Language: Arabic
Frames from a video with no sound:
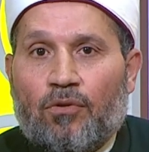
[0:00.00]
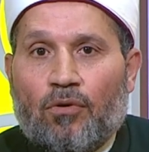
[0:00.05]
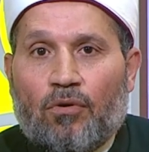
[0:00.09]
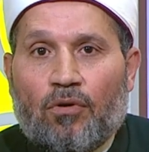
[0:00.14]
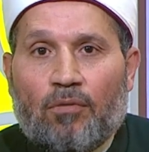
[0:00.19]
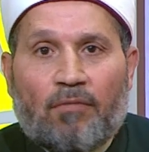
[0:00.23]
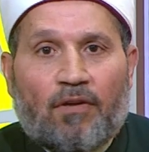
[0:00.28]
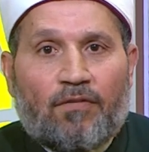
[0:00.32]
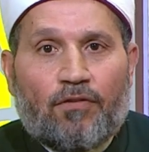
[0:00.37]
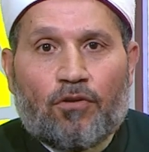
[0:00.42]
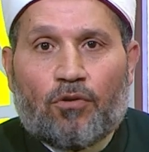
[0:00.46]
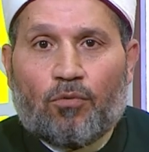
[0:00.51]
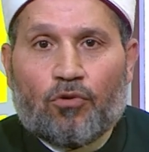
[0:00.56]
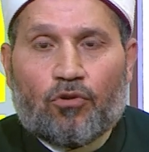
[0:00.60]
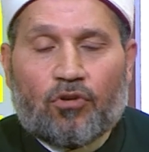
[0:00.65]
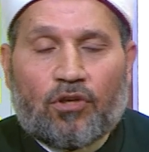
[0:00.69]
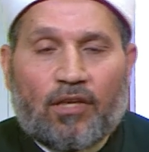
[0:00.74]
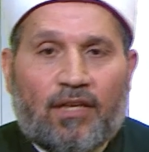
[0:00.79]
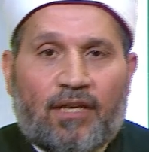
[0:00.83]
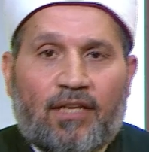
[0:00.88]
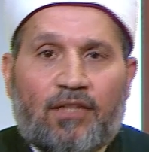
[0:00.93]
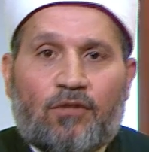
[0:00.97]
دول ما فيش
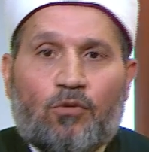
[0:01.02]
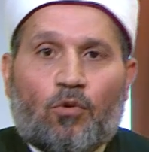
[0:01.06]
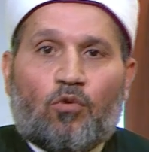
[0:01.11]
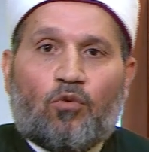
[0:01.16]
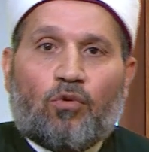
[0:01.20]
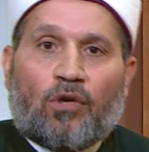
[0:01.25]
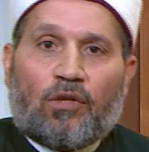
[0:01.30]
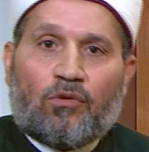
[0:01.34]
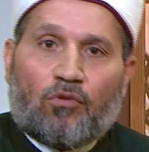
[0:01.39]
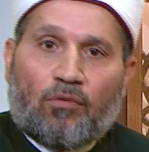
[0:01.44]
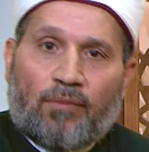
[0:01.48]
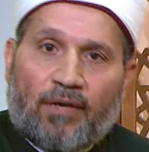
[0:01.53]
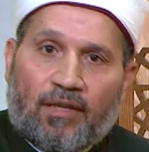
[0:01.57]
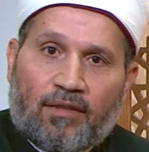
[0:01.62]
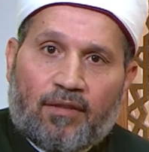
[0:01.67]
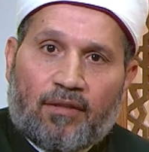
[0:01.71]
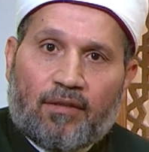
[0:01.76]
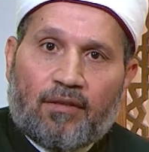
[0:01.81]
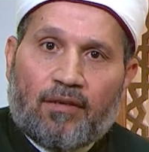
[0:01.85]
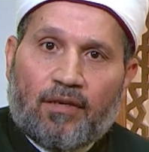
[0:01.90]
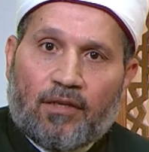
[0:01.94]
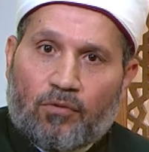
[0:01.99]
مشكله انتوا اتوضوا
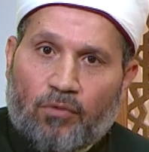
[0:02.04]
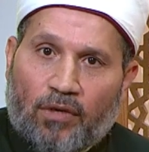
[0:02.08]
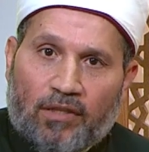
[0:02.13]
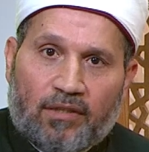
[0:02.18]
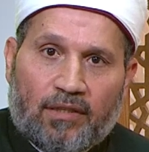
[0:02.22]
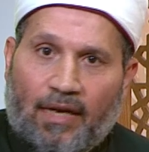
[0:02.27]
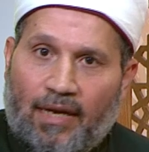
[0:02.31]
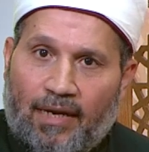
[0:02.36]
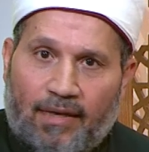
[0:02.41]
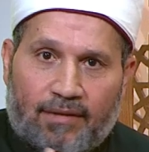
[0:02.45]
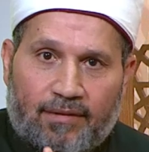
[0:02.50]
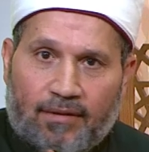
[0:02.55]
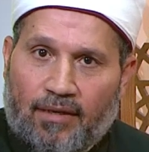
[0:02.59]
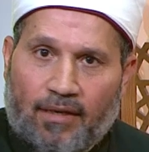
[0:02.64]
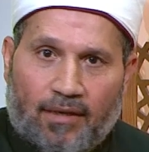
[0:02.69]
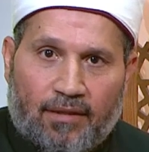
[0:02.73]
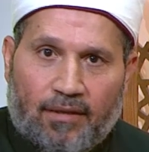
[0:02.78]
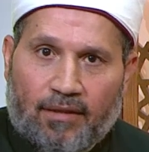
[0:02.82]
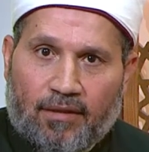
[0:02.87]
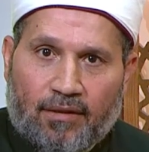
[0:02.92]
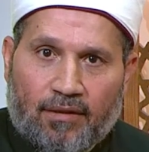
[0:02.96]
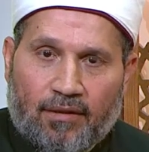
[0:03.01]
بس اتوضى عادي
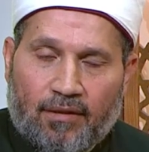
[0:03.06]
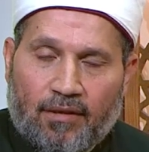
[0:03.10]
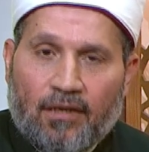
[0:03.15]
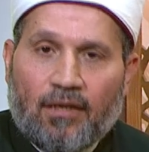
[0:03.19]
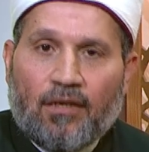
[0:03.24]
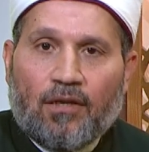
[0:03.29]
خالص